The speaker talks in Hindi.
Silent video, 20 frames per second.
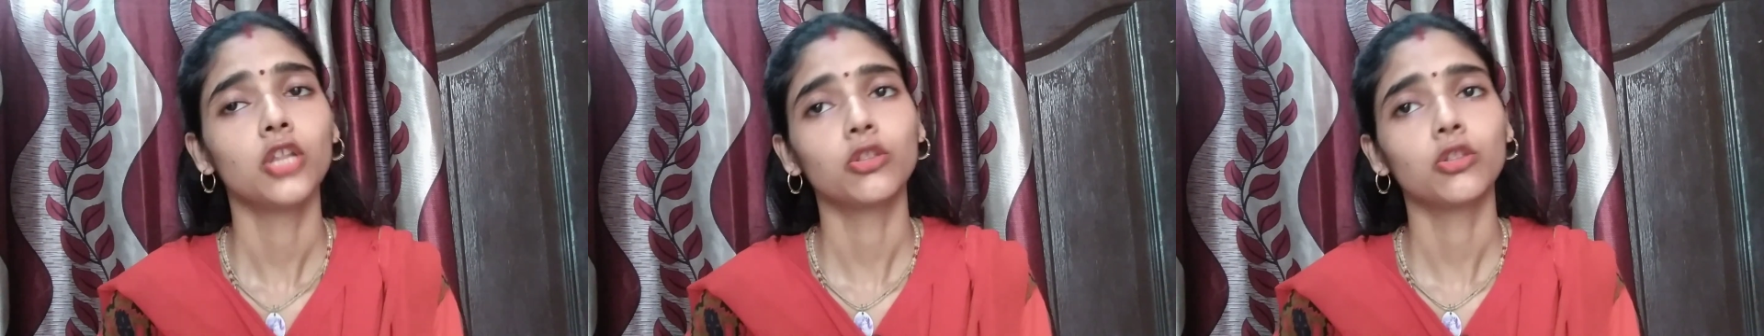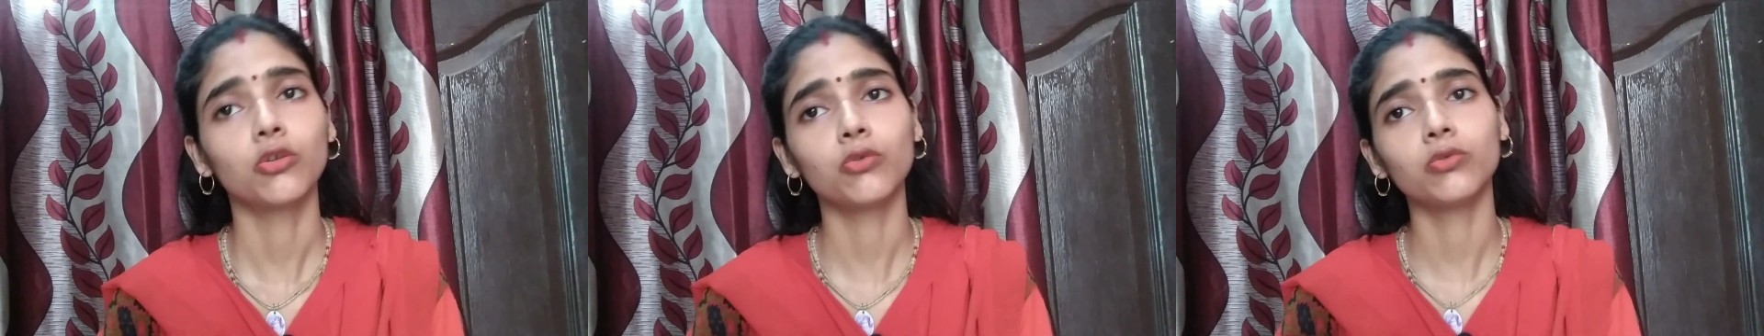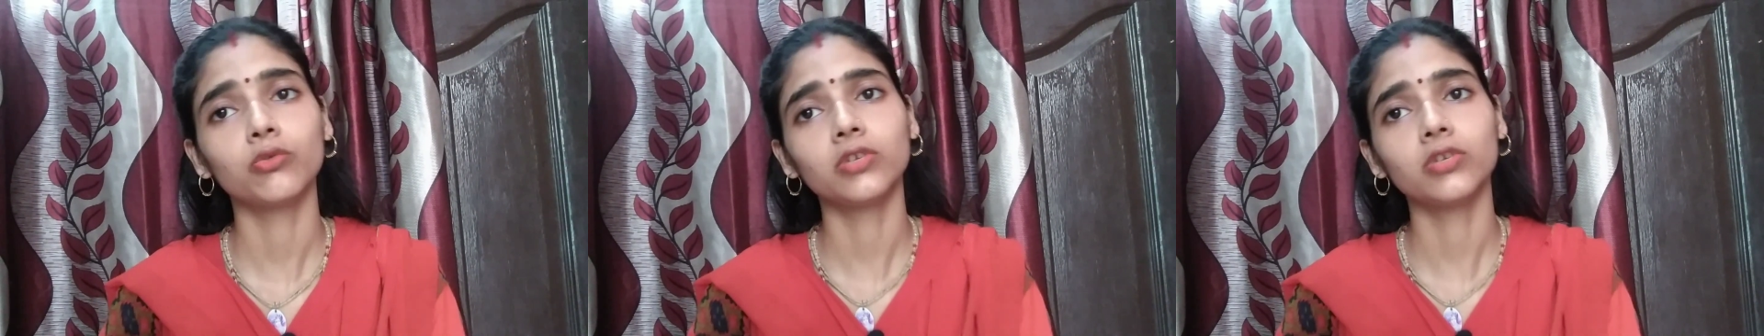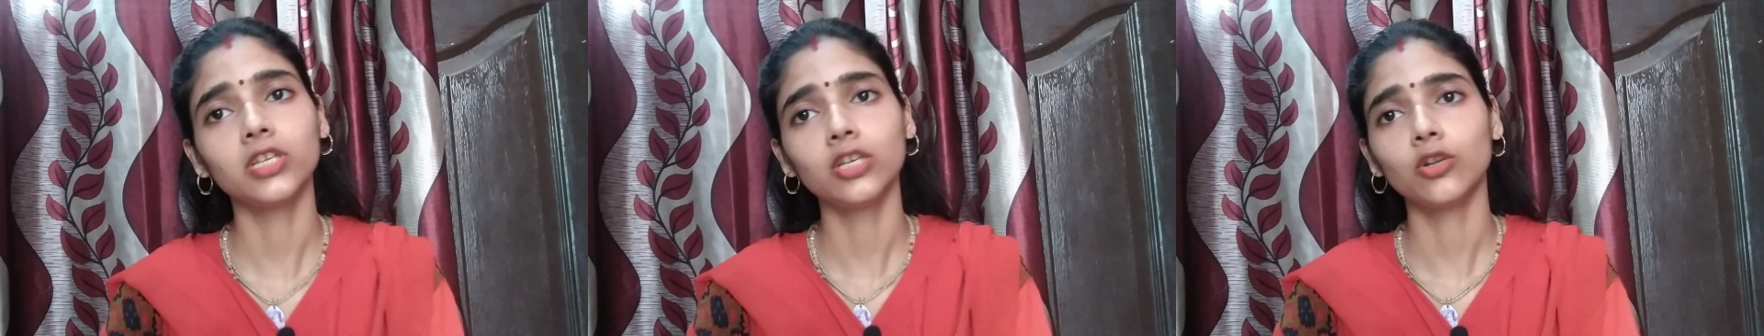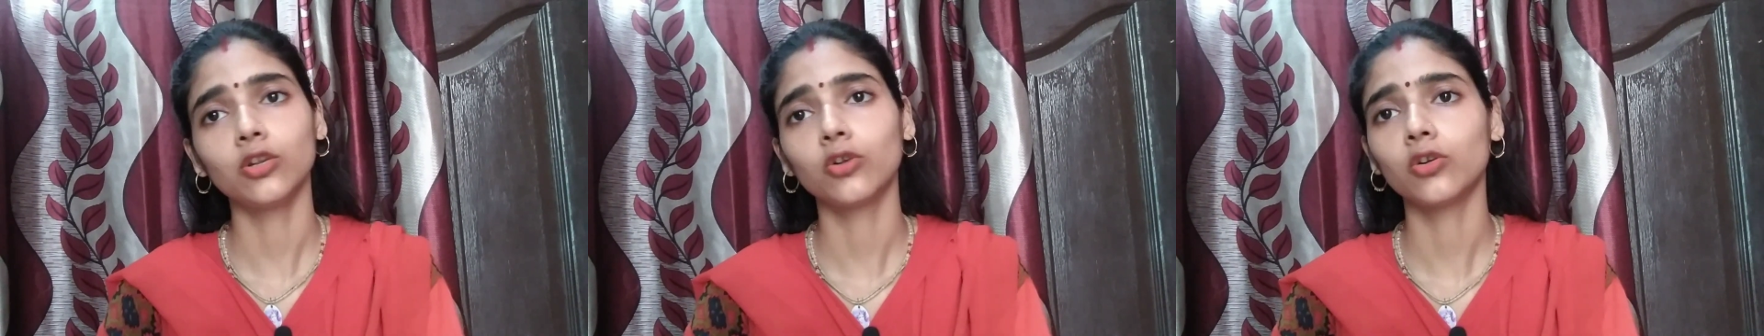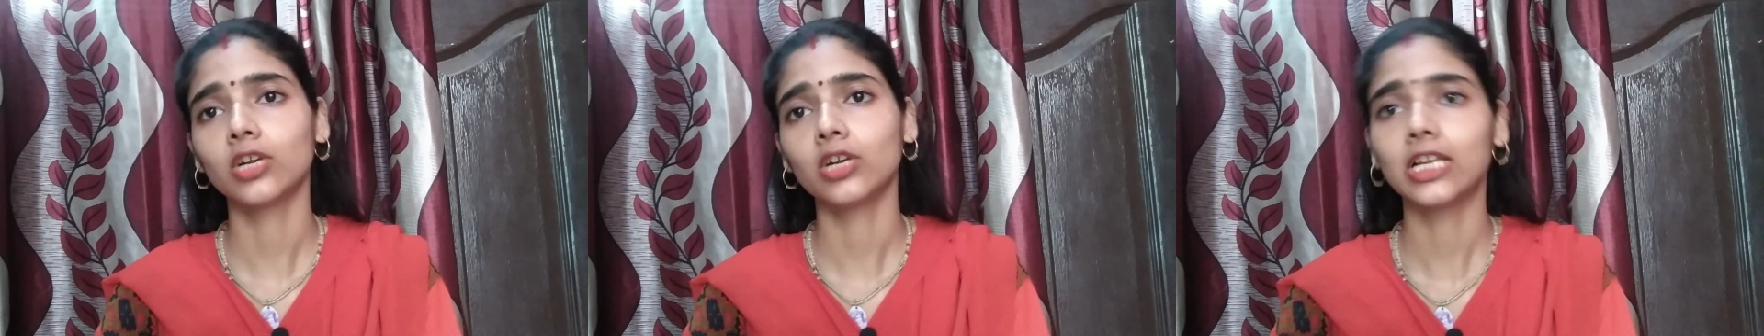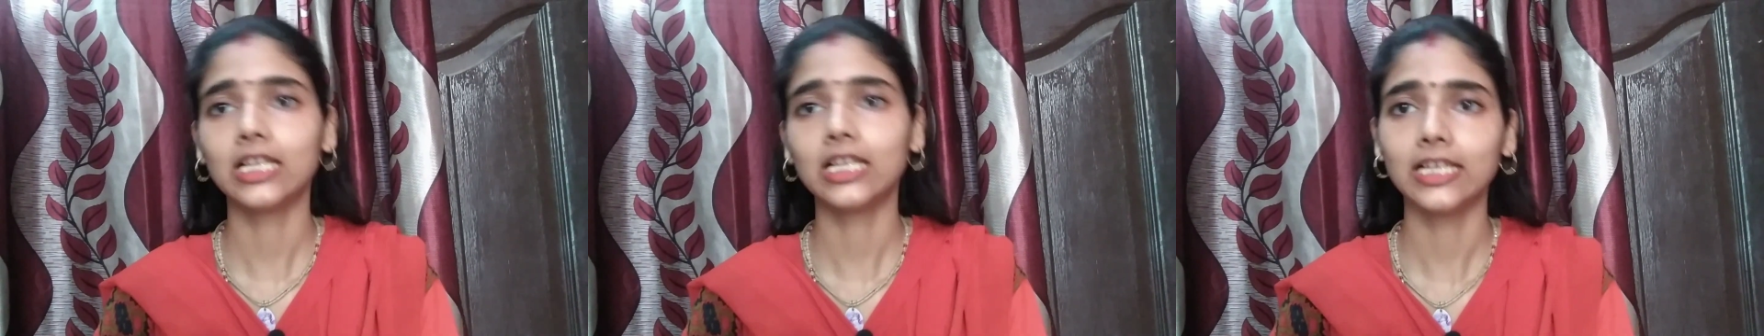तो उन्ही
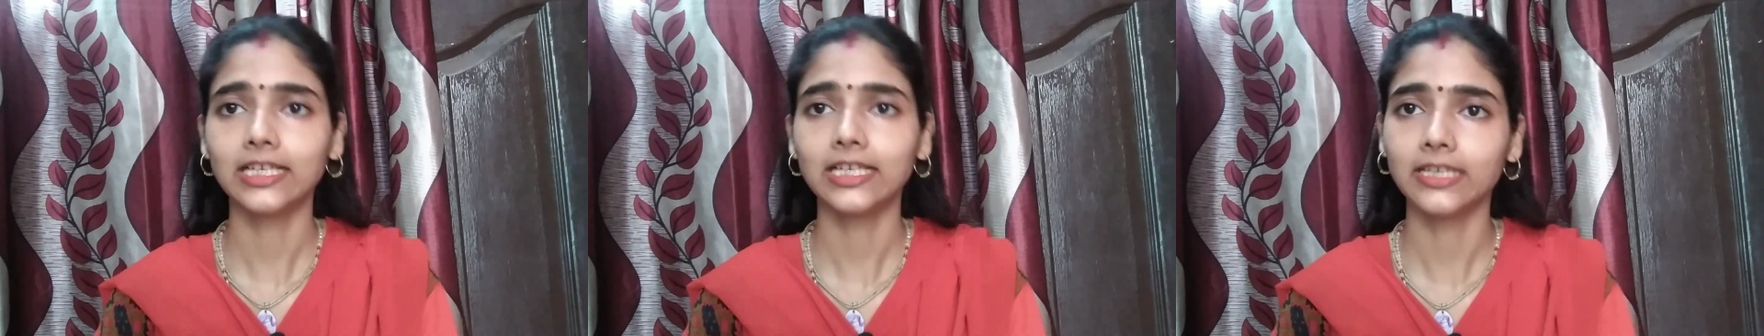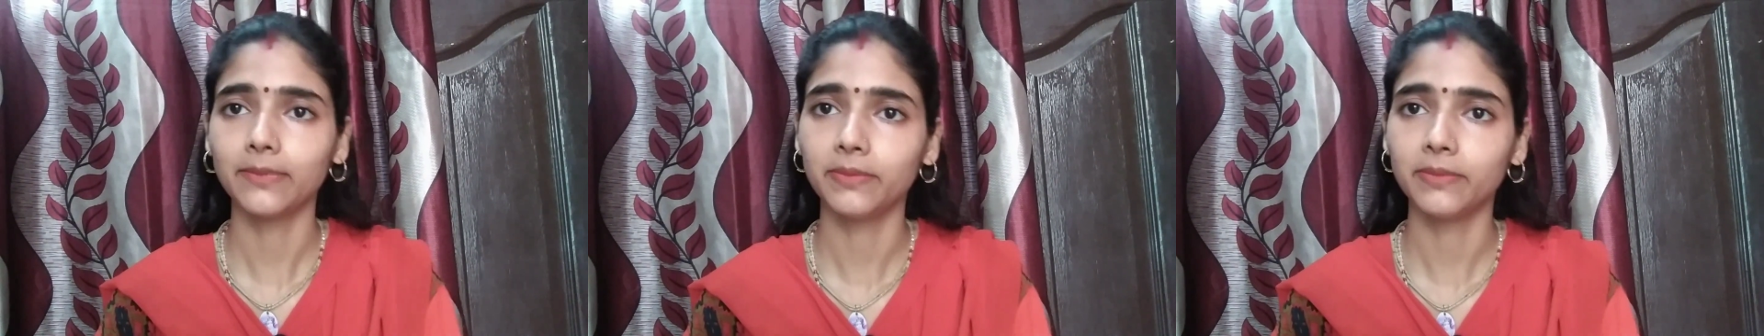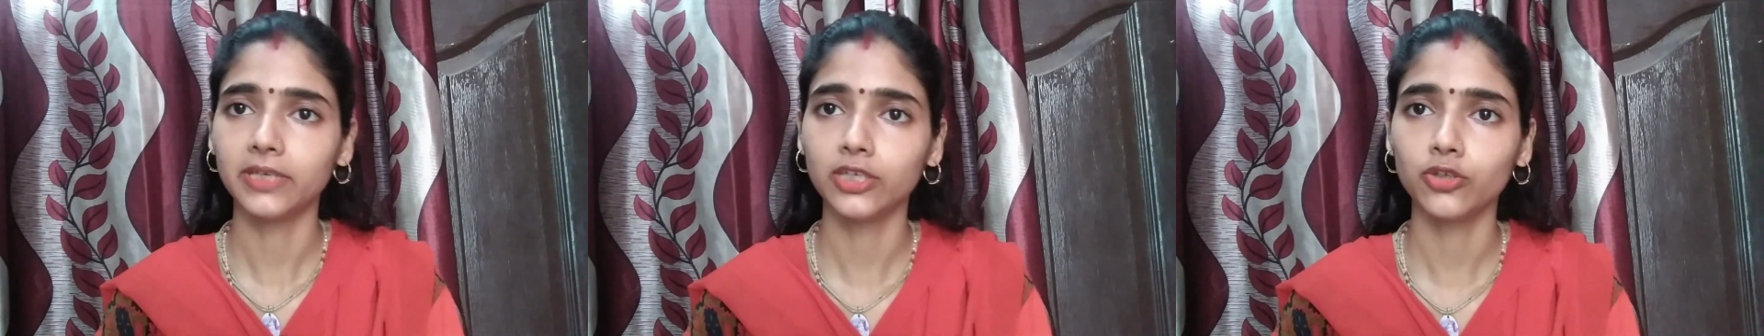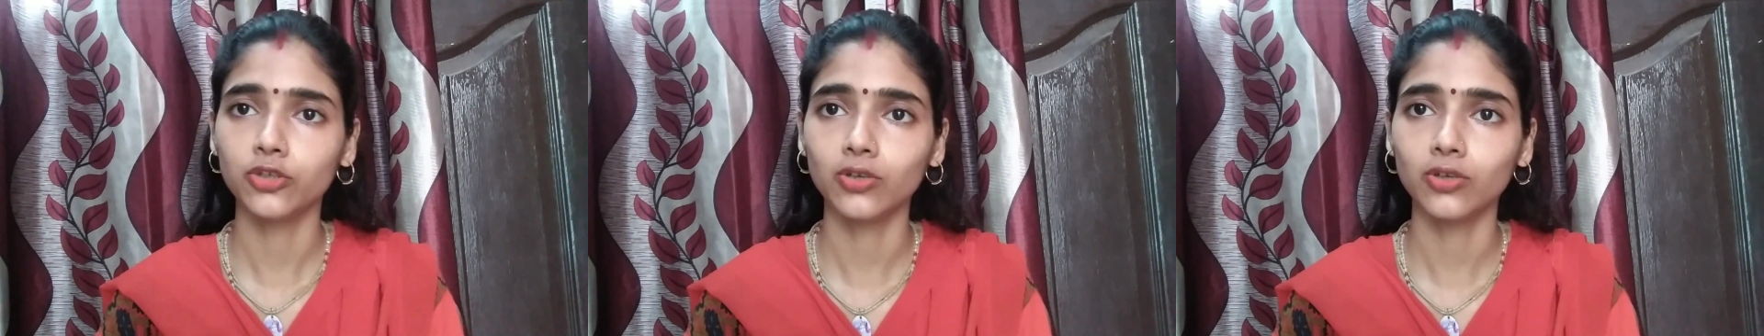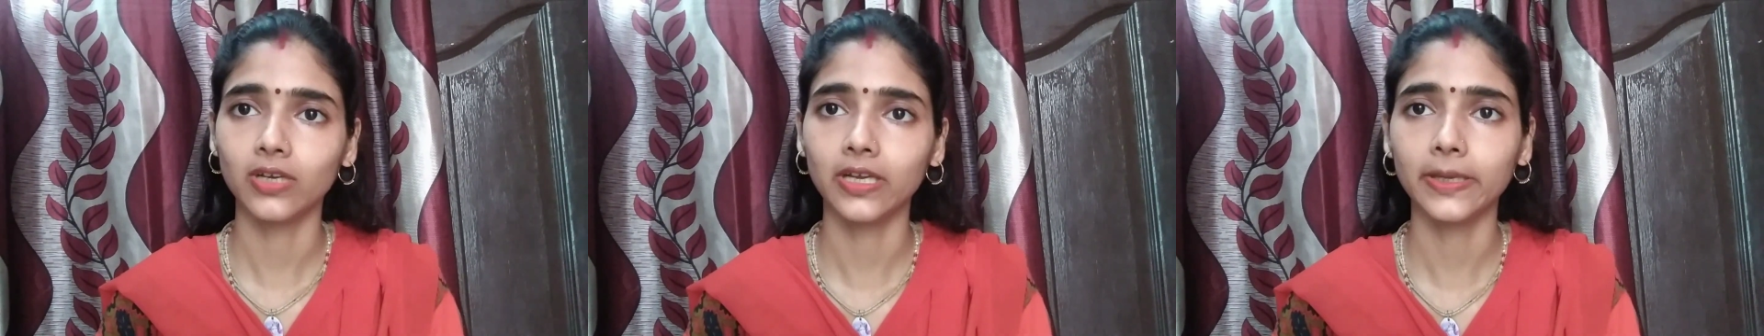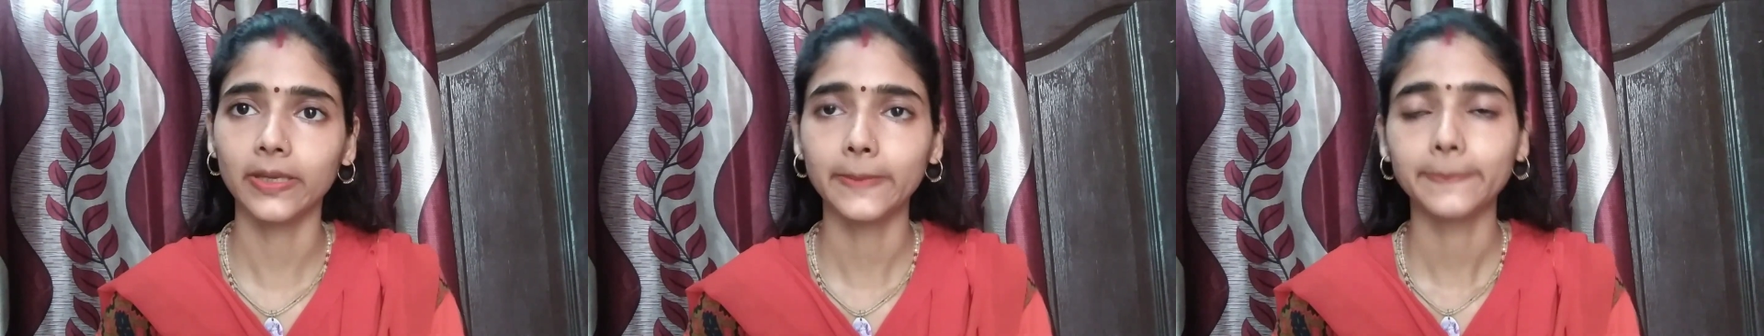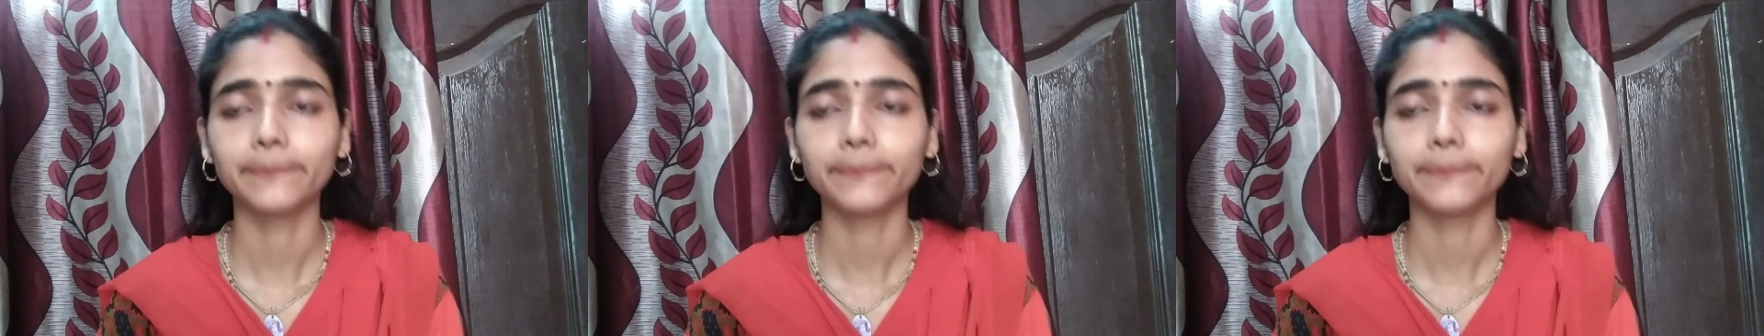लोगों के लिए ये वीडियो है